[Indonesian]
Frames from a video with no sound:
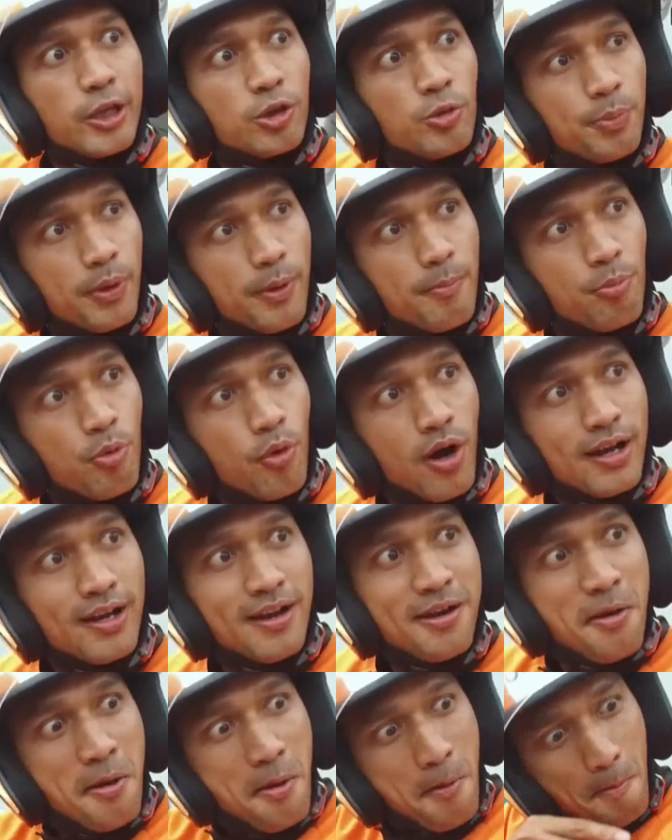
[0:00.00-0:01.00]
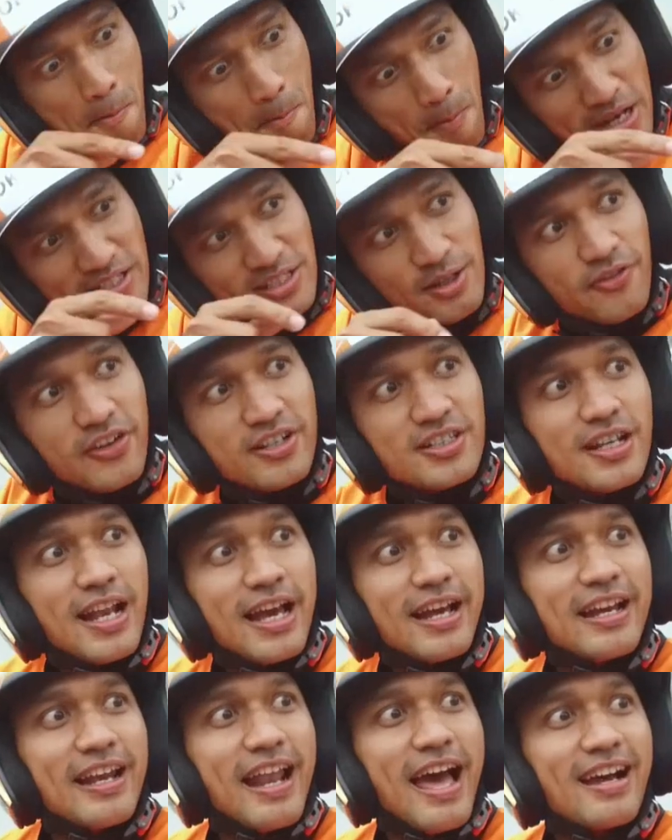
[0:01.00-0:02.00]
bos saya itu perempuan, masih
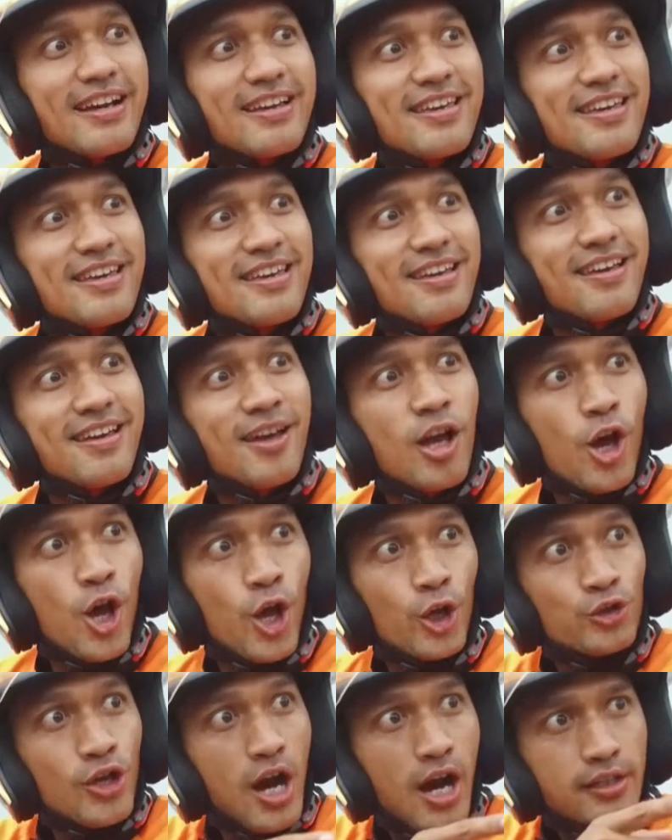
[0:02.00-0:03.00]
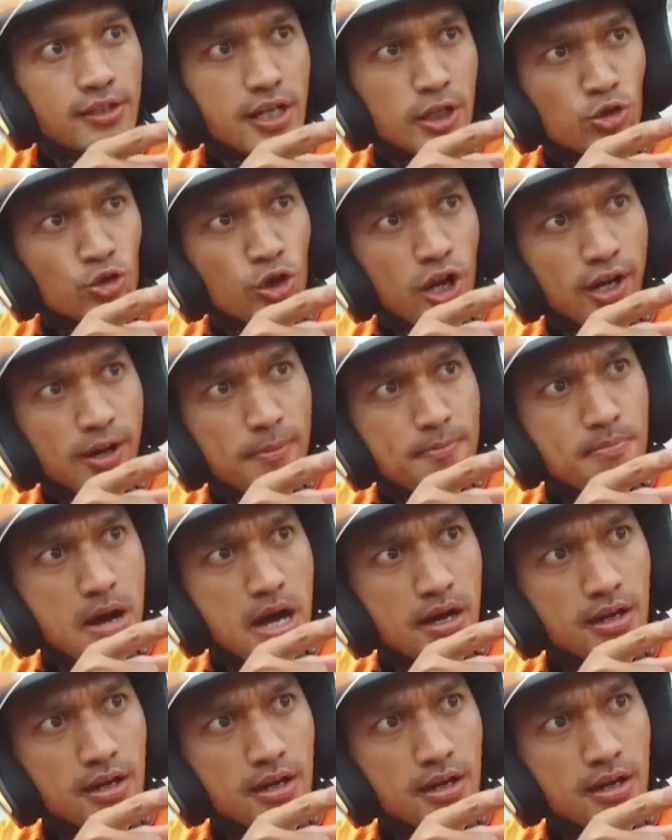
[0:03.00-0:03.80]
versi laki-laki. Jangan-jangan saudara